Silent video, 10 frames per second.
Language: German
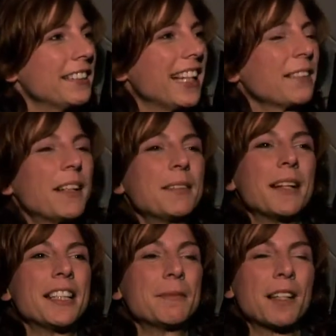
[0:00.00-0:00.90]
dann sagt
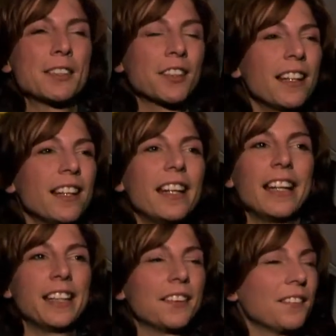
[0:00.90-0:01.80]
mein Mann immer so,
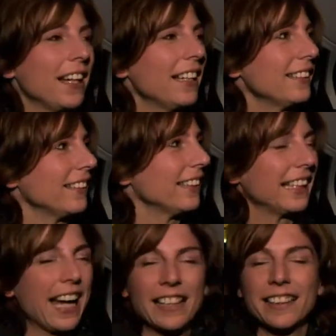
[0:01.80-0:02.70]
ich weiß, dass
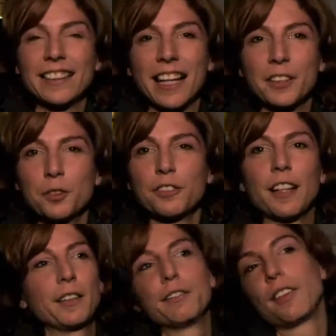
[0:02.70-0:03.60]
ich keine
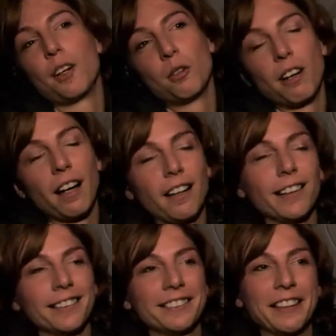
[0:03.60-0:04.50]
9-to-5-Frau
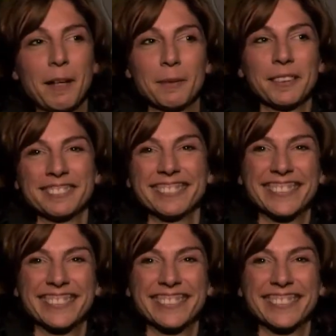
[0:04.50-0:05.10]
geheiratet habe,